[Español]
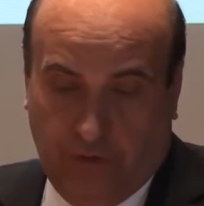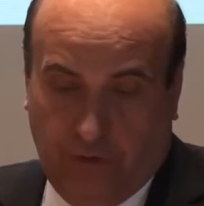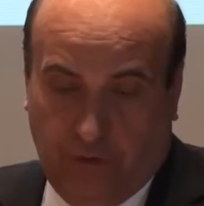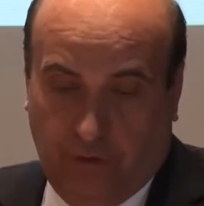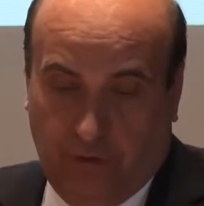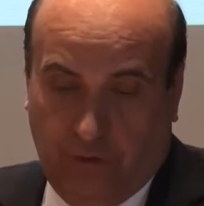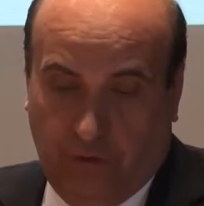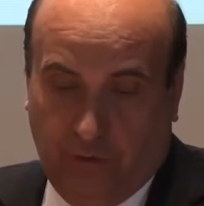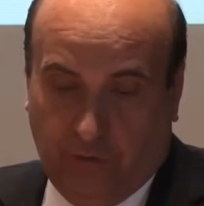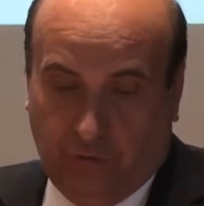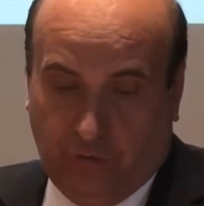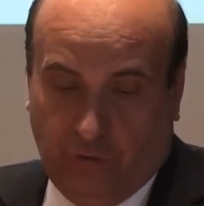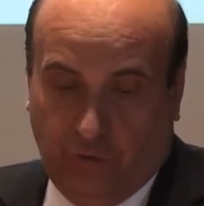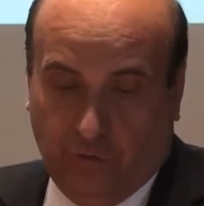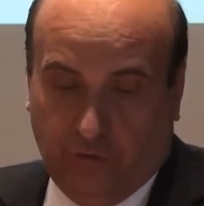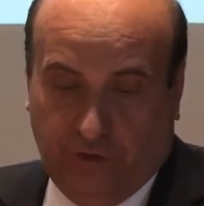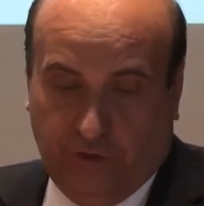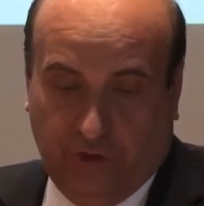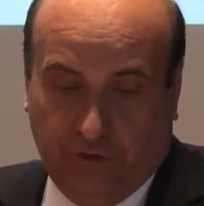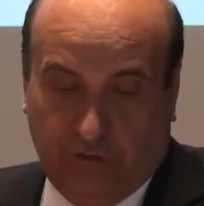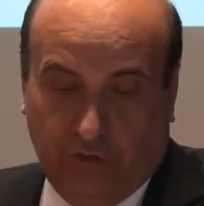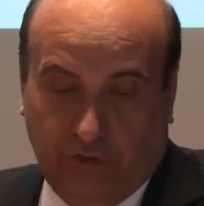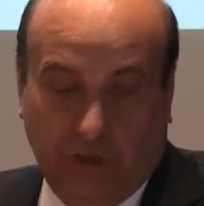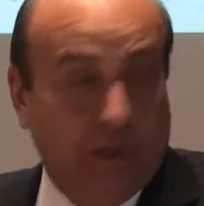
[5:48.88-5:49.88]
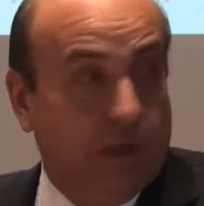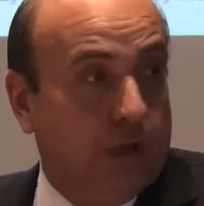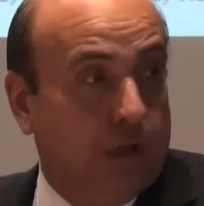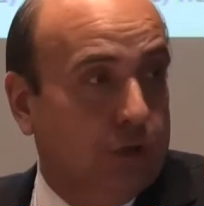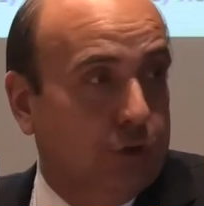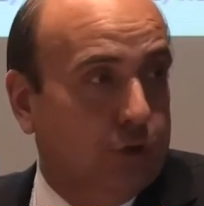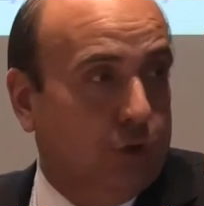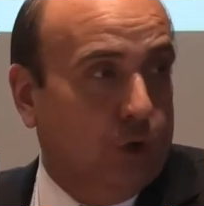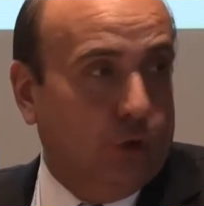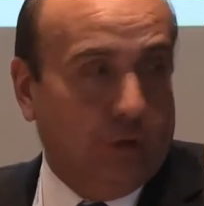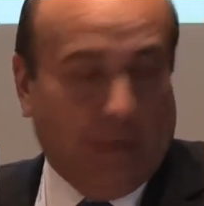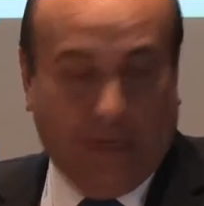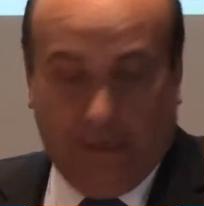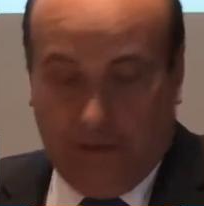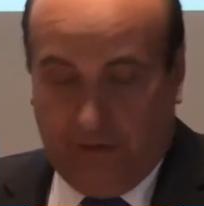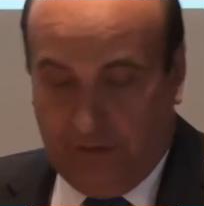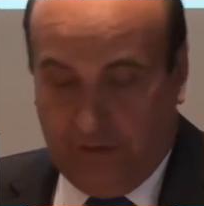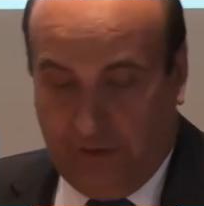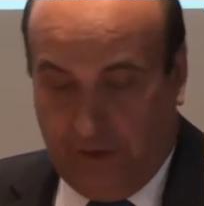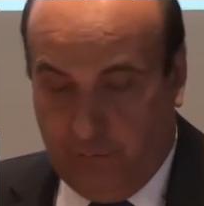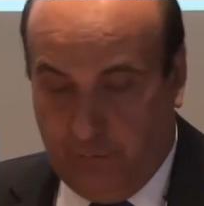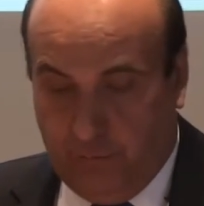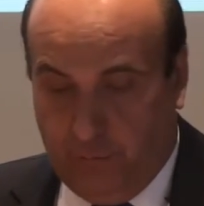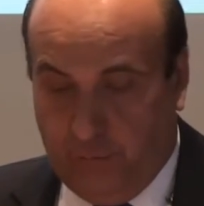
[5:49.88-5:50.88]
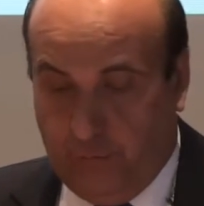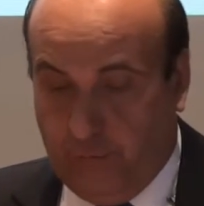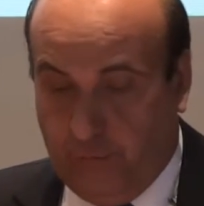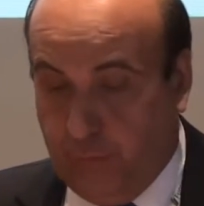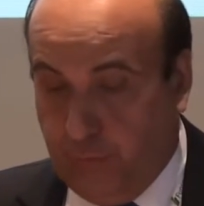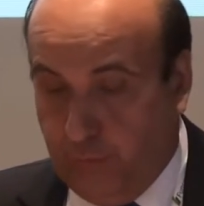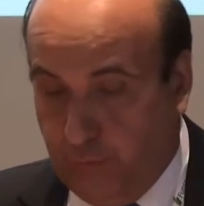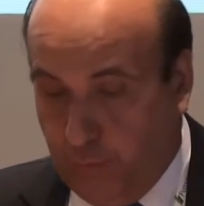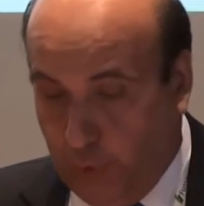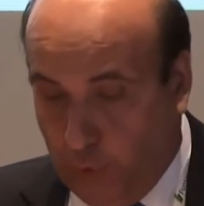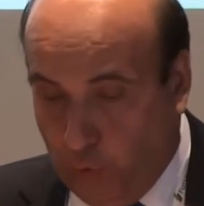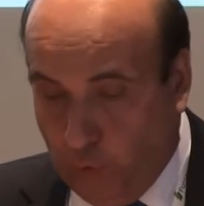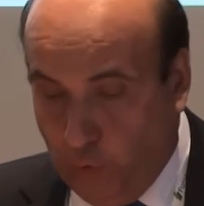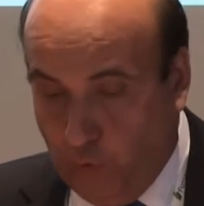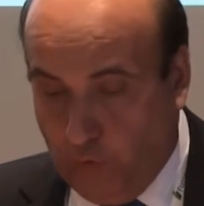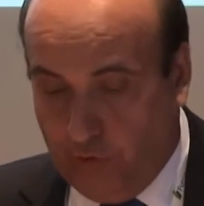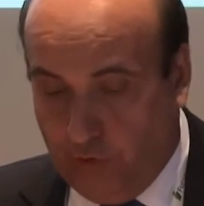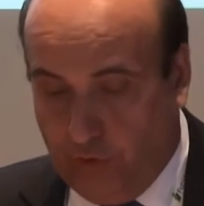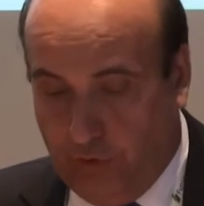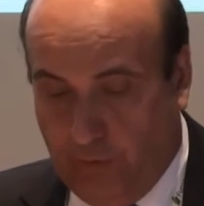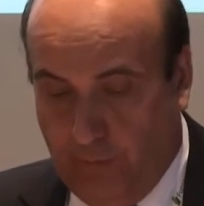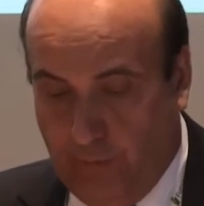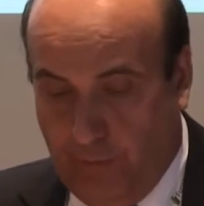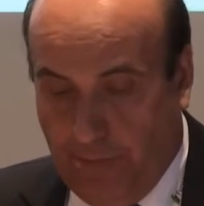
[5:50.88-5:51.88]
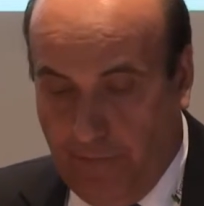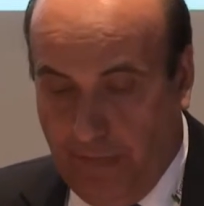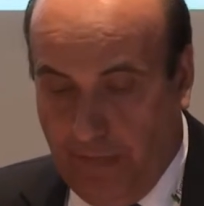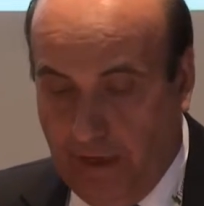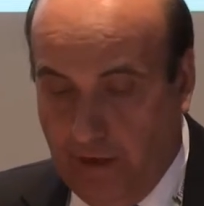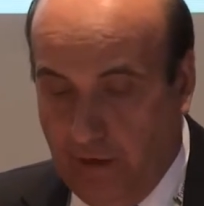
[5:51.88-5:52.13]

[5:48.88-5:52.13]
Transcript: de los costes totales del producto,